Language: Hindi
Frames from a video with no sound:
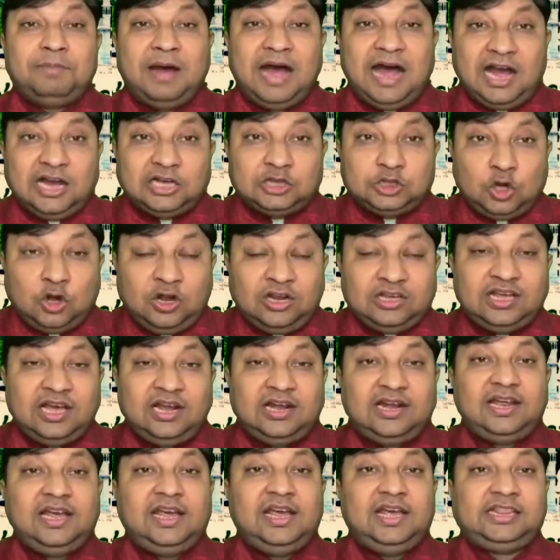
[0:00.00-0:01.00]
भागदौड़
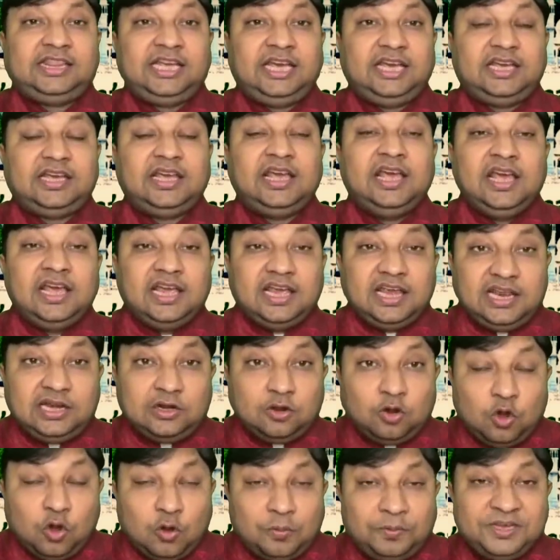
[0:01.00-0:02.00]
कर रहे थे इन
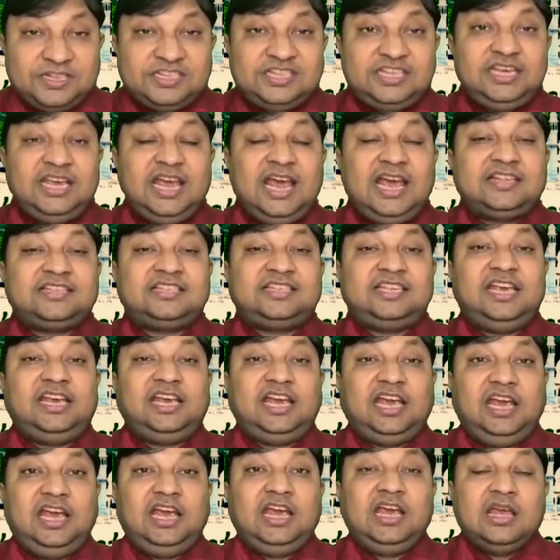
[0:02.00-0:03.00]
ओबीसी एससी
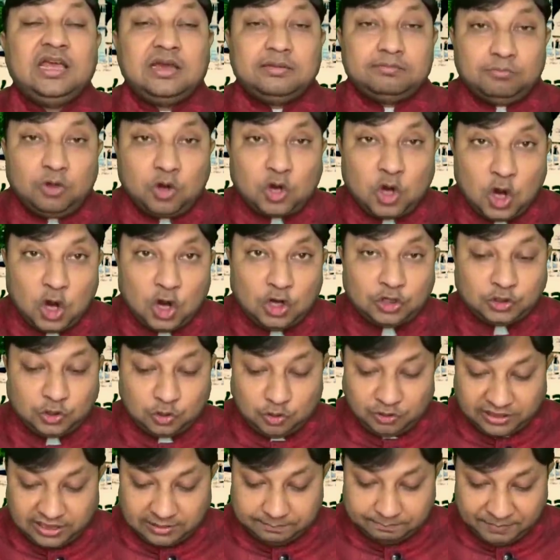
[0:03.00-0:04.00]
के
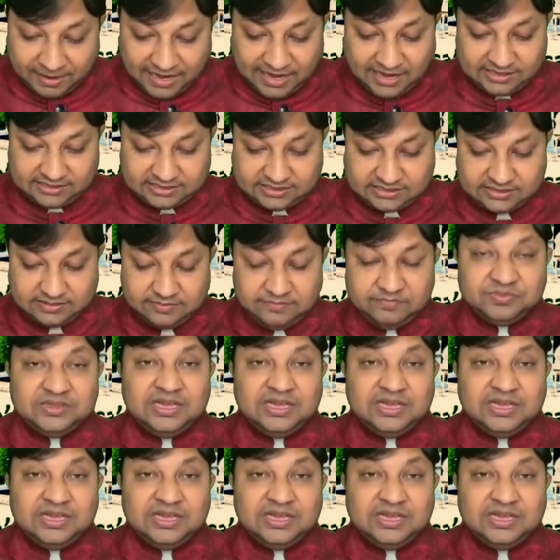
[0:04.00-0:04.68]
मुखौटों के पास